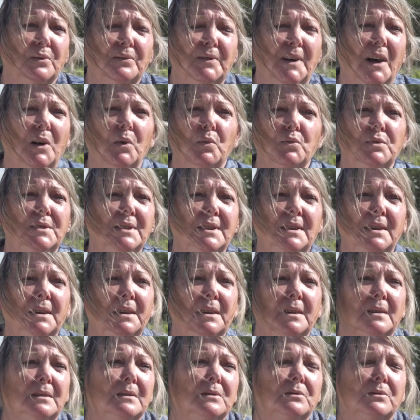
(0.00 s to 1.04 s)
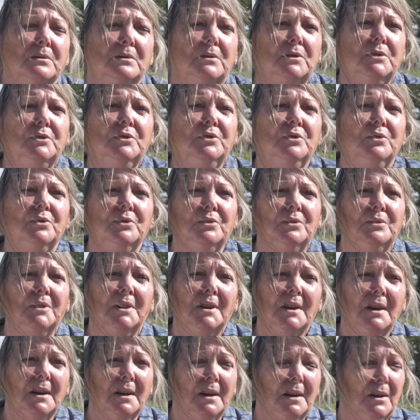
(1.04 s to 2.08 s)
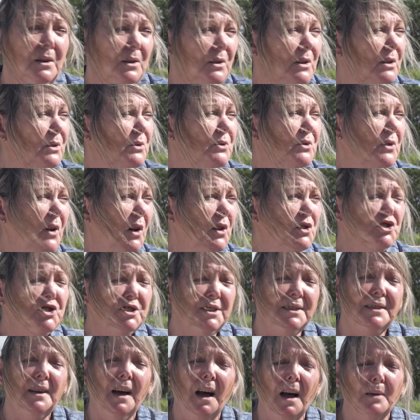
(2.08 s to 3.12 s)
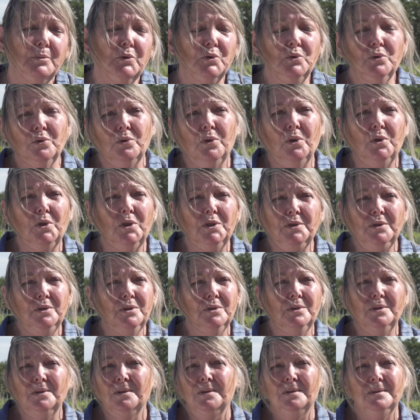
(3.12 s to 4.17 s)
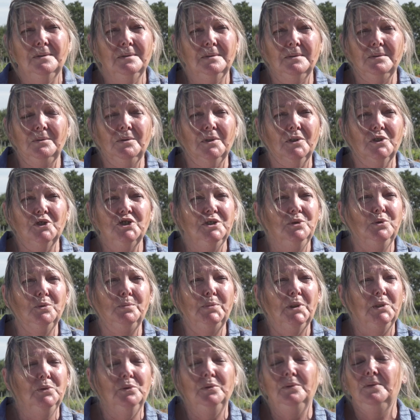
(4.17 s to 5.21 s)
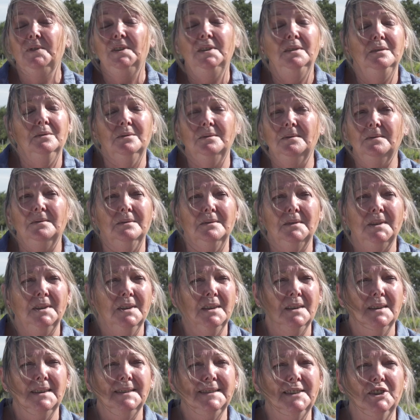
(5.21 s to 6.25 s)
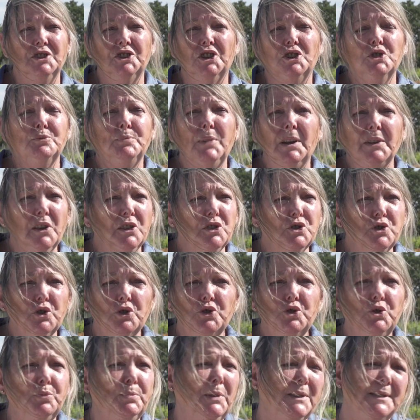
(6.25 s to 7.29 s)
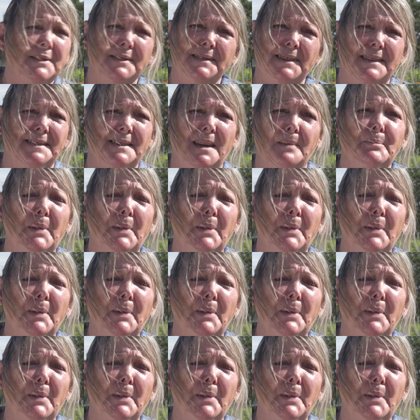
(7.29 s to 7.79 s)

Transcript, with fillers: on va rogner, euh, qu'on rogne euh, une rangée d'arbres ou qu'on rogne une rangée de plantes de vignes, ça ne change pas grand-chose. Je pense que ça ne sera